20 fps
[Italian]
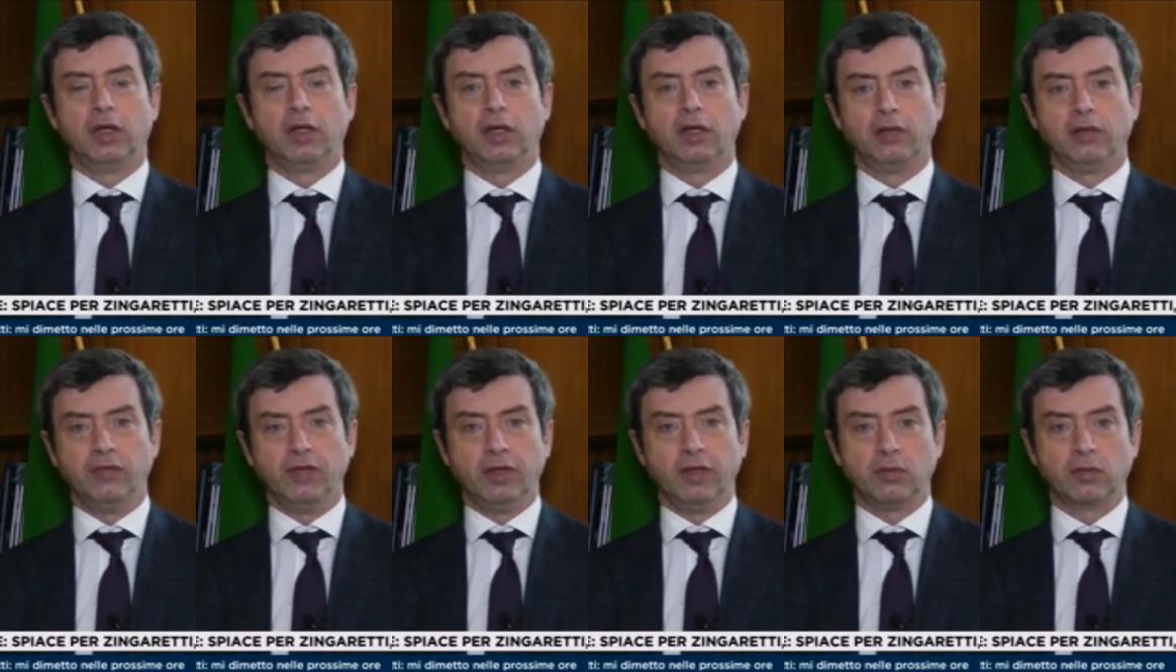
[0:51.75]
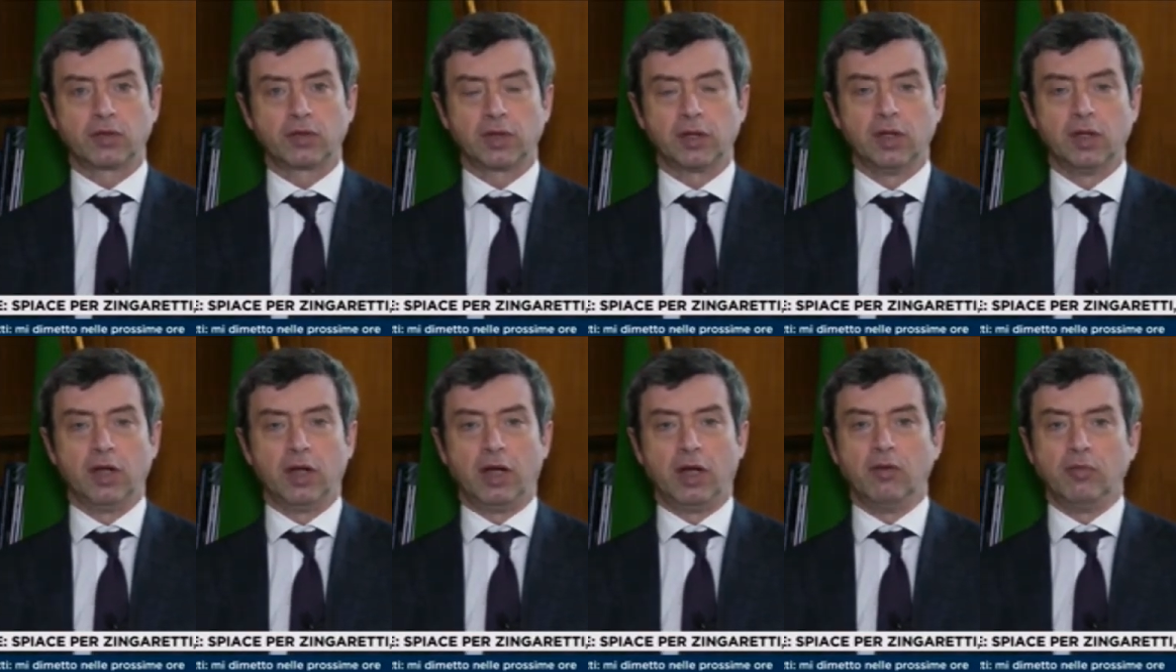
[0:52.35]
il virus
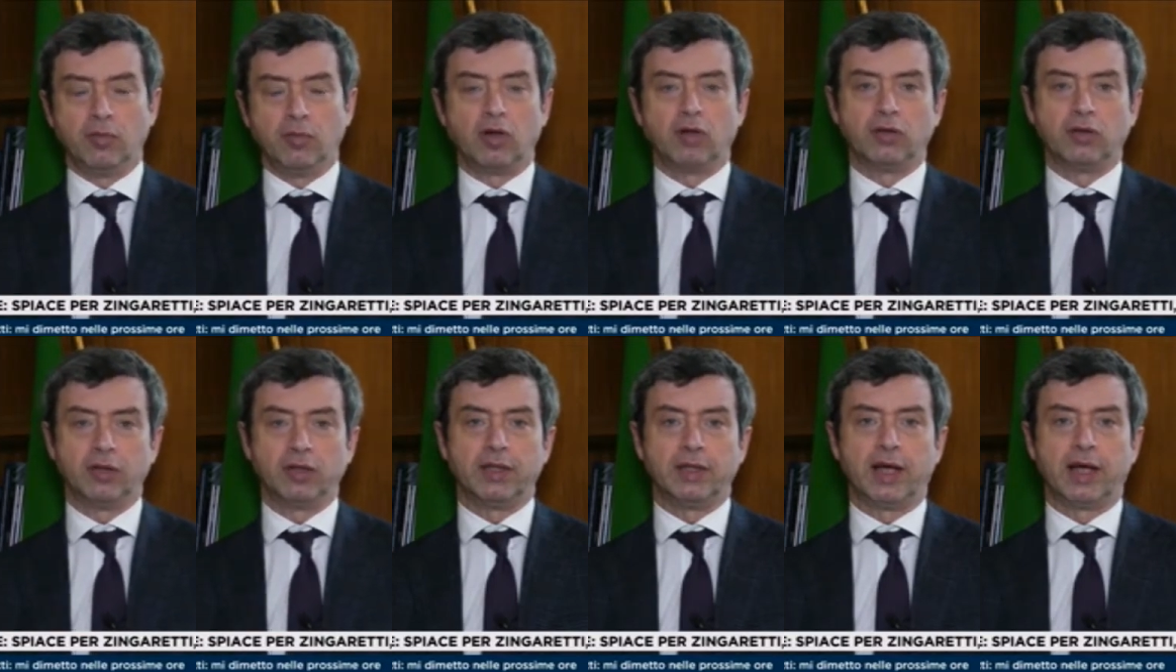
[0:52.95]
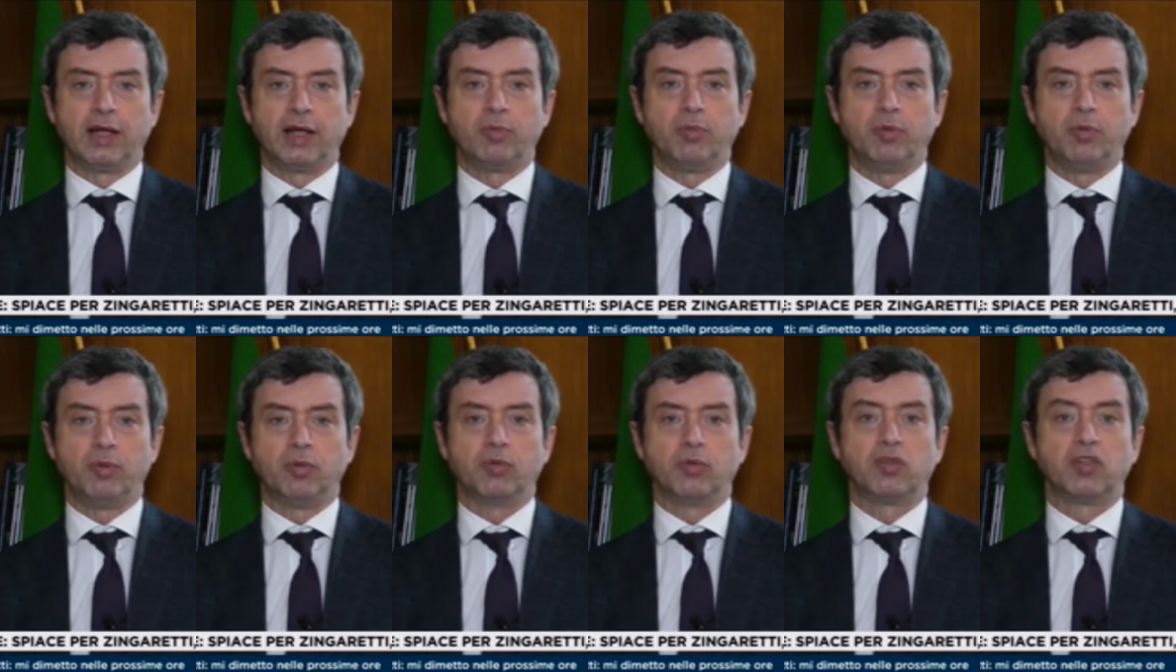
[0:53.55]
è un modo di dare
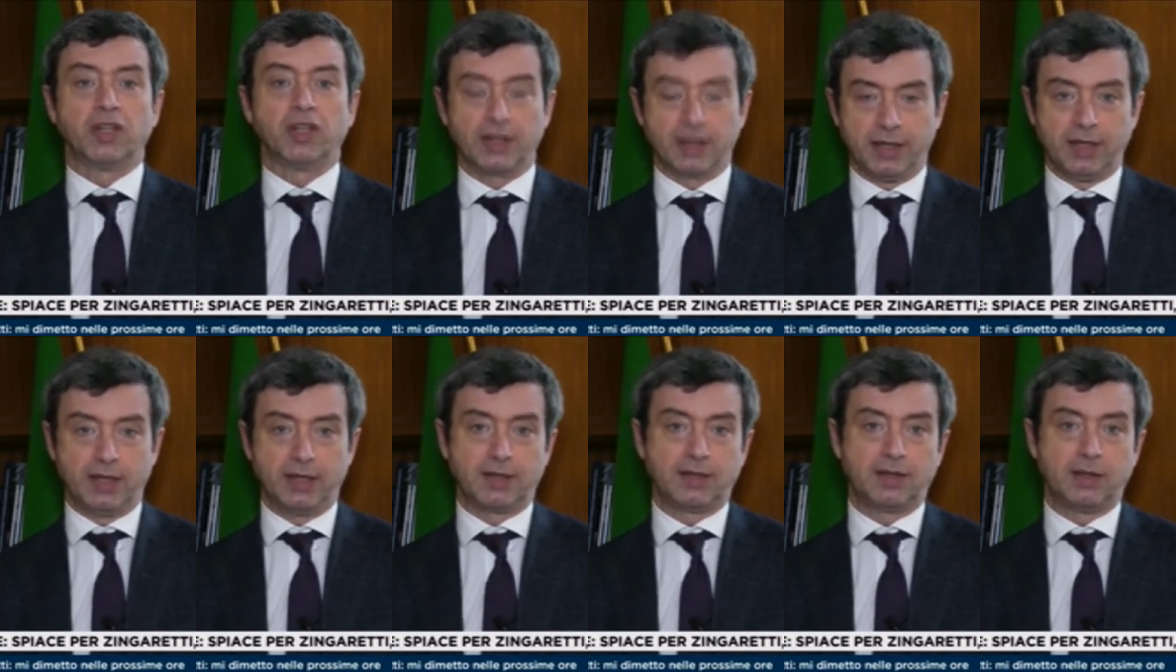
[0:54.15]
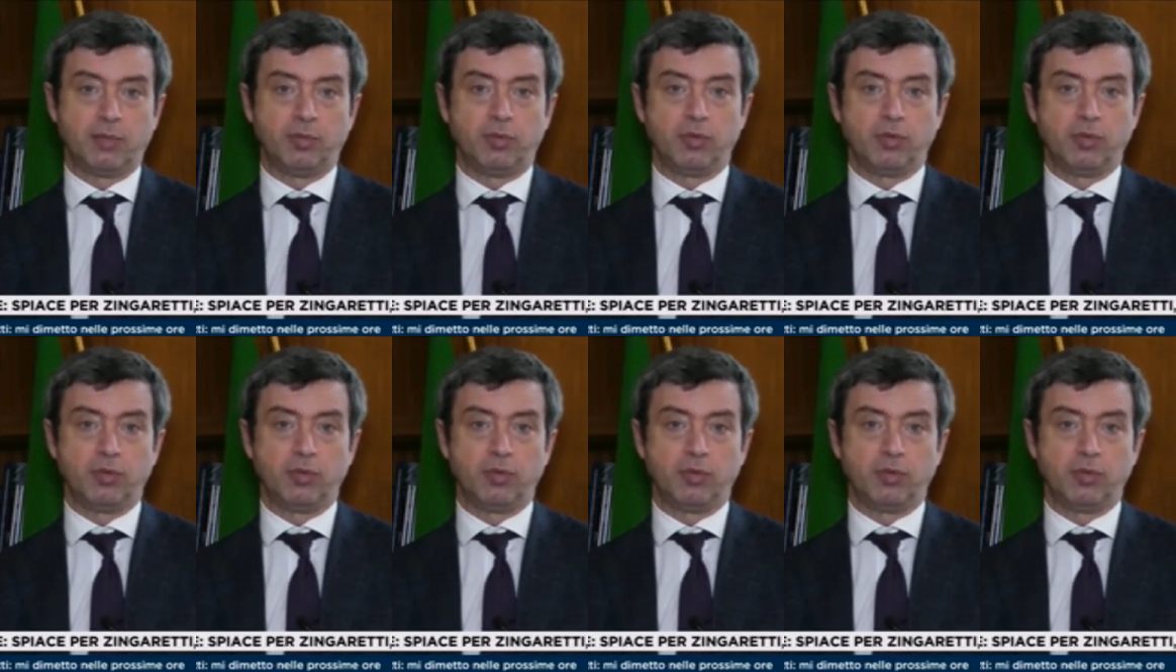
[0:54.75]
più certezze,